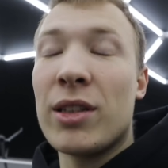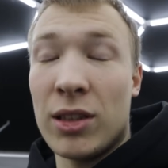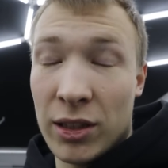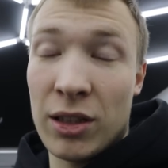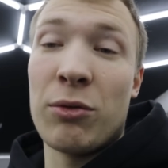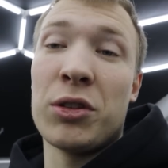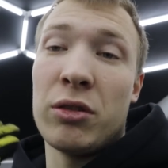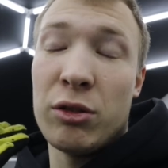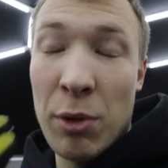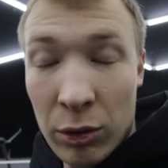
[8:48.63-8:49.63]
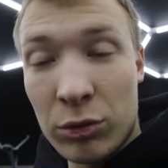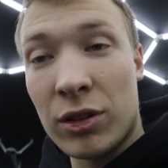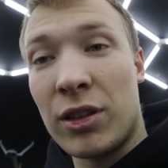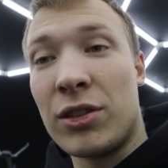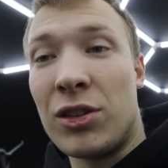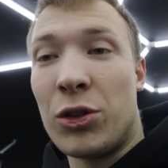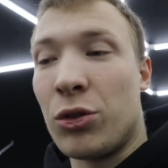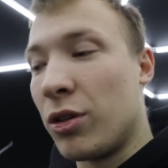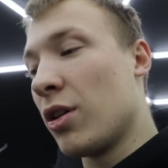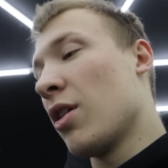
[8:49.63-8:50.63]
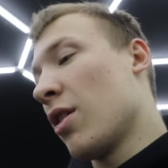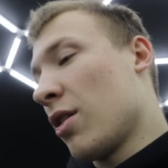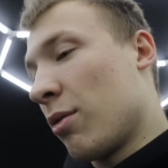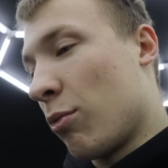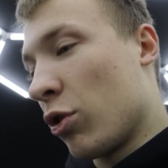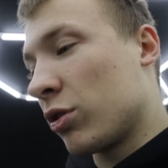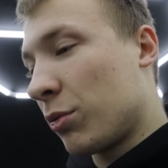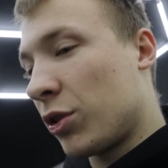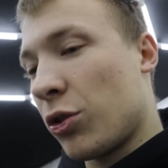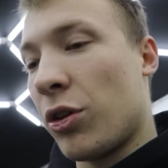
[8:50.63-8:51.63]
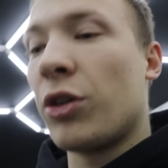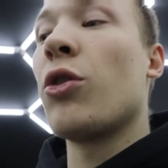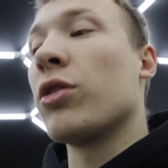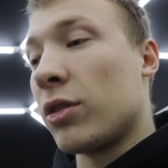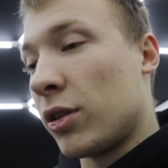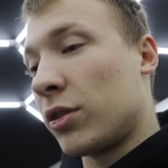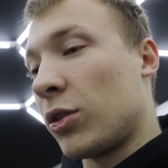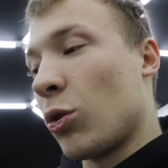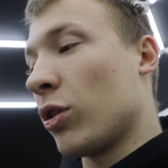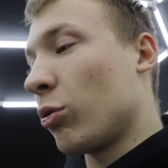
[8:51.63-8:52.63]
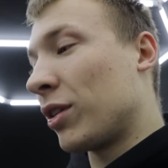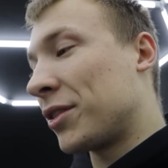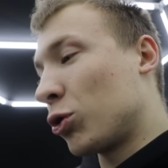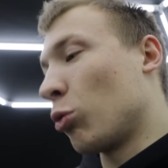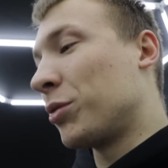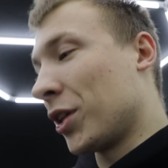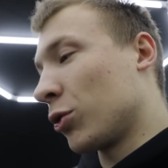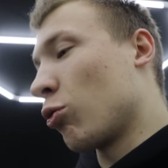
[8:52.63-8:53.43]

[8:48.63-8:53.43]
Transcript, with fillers: если хотите 85-ку затестить еще, можем еще и ее затестить. Но это у нас 150